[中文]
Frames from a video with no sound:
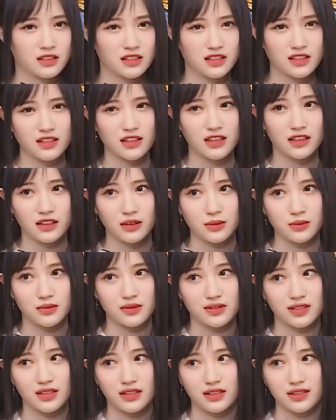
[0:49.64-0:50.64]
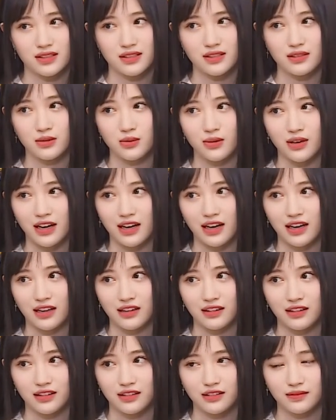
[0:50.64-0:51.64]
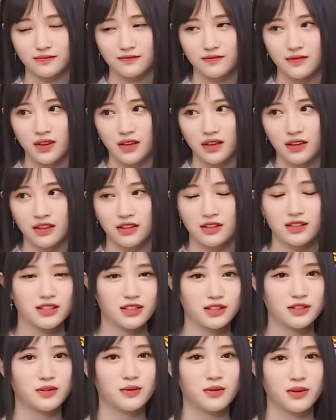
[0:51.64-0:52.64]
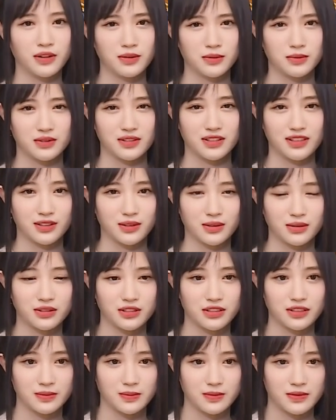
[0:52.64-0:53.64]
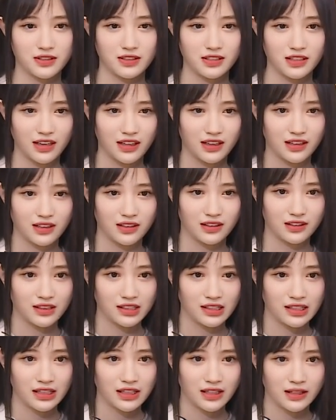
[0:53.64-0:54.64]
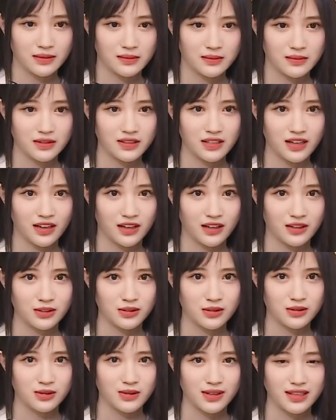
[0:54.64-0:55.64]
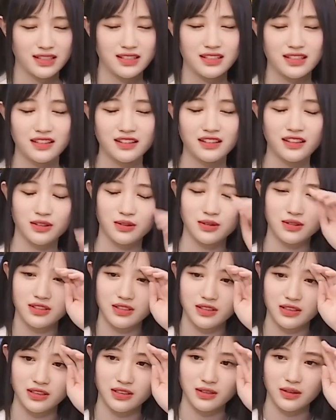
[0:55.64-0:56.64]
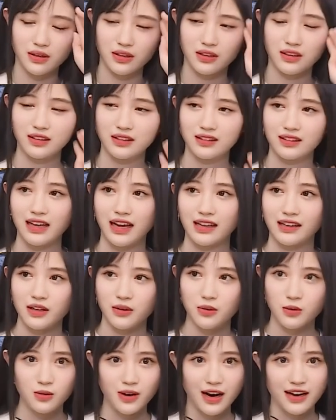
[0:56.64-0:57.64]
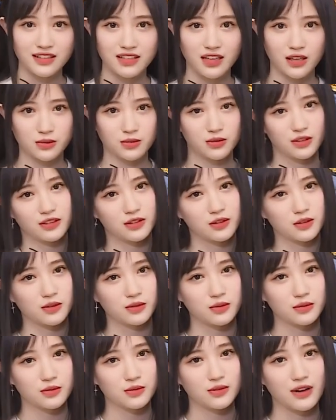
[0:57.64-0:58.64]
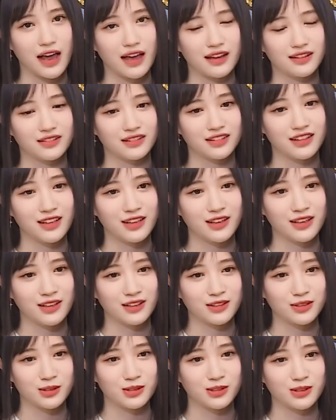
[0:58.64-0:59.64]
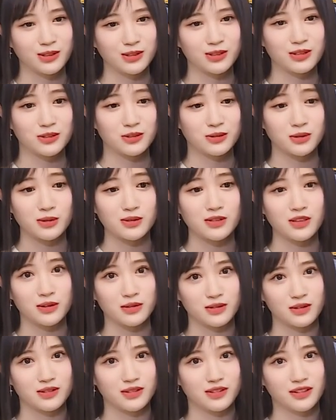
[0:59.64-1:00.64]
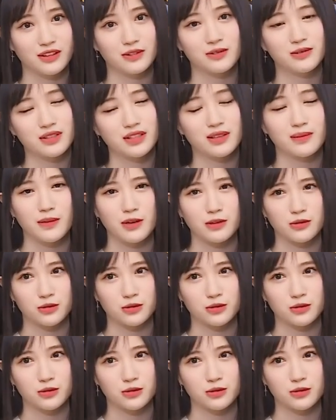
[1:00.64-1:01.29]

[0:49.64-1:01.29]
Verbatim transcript: 今年的旅行计划，其实我旅行都是比较。比较随心的，就是可能哪天忽然想去了，就突然，就是都是说走就走的旅行，没有